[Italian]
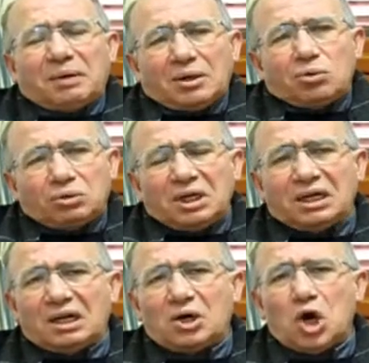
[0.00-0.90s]
per
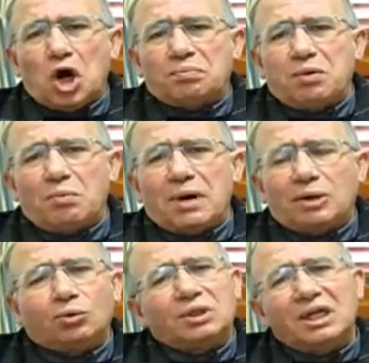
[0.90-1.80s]
nutrire il corpo ma
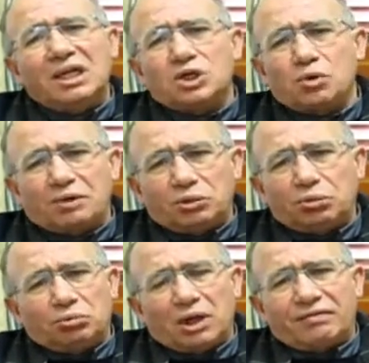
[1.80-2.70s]
nutrire
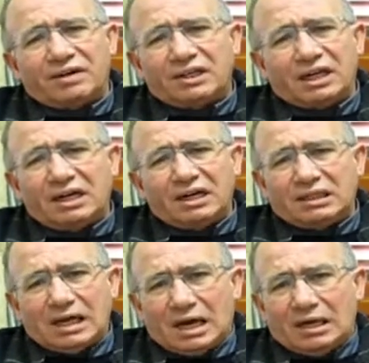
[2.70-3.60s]
soprattutto la
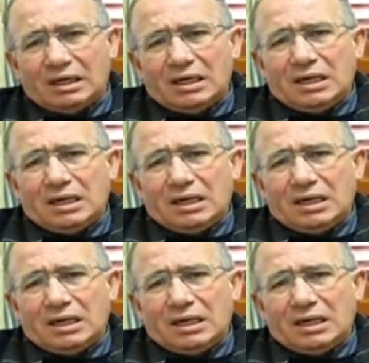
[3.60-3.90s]
fraternità,